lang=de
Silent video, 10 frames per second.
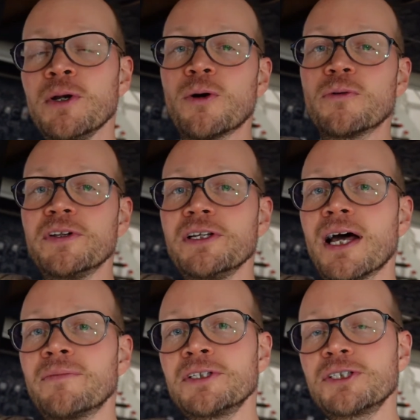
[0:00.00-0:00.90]
Und wenn die
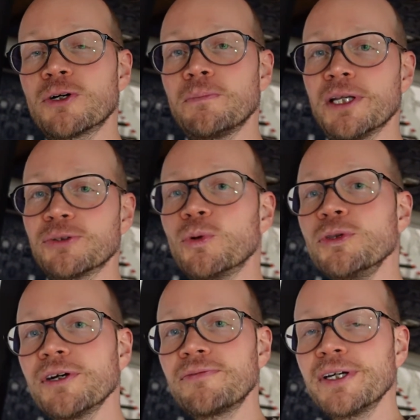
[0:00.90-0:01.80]
Leinwand nicht komplett
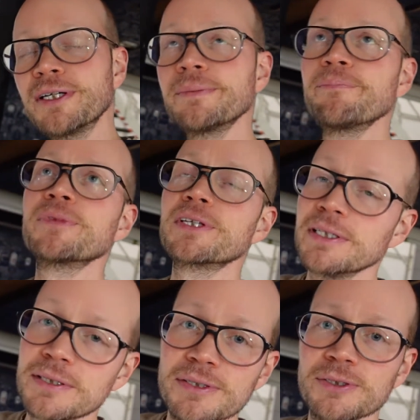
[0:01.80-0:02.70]
runterfährt,
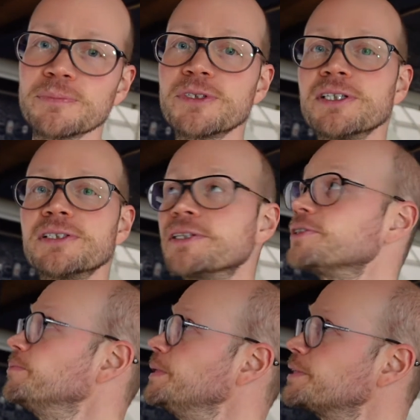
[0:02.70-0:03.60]
geht jetzt nicht um 10
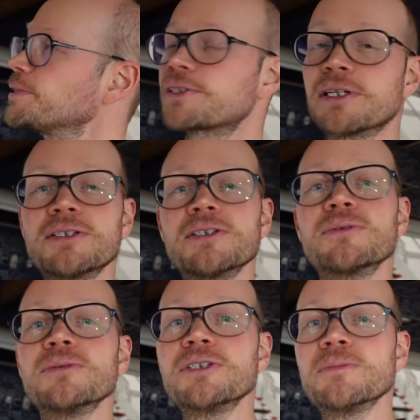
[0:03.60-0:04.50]
cm, das kann ich
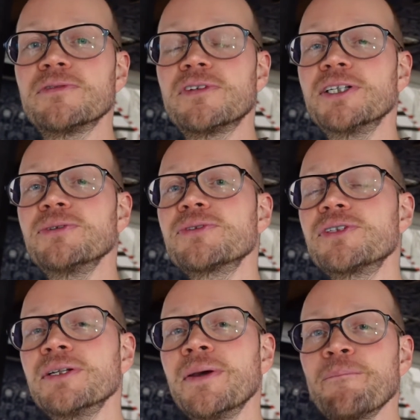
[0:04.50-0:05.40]
natürlich immer
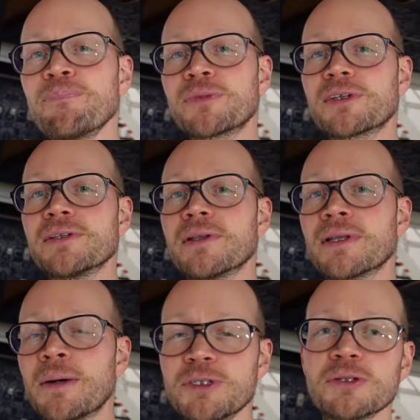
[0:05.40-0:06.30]
feinjustieren,
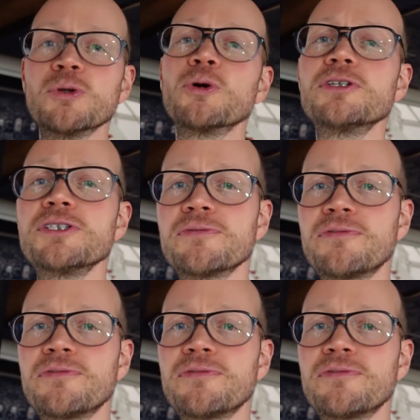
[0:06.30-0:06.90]
dann habe ich eine deutliche